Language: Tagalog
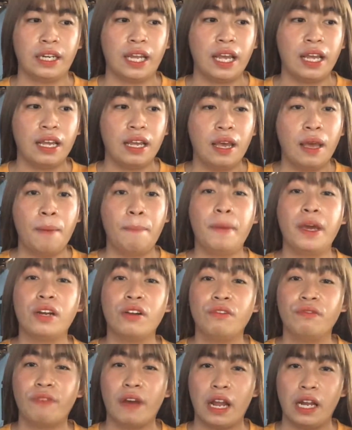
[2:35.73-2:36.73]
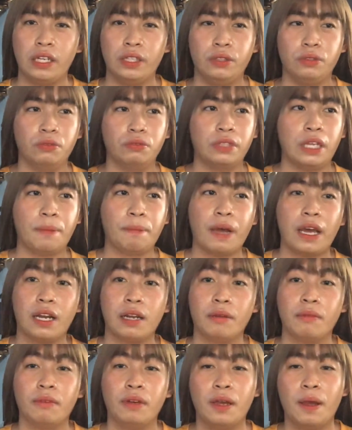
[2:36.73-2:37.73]
na merong value, na
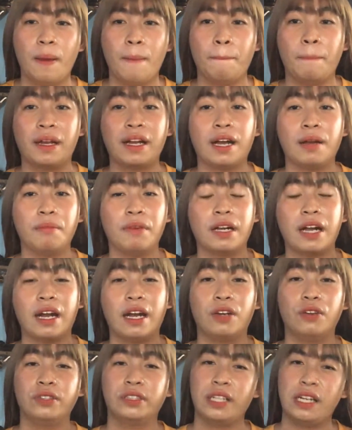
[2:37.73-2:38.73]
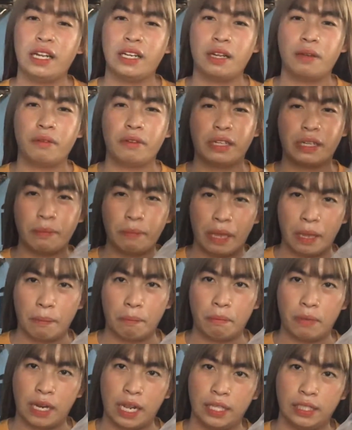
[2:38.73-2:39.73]
parang mag magkakaroon sila ng
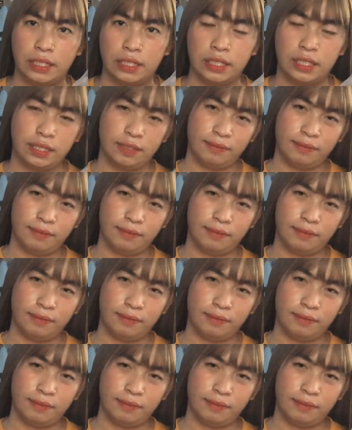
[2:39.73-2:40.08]
remembrance.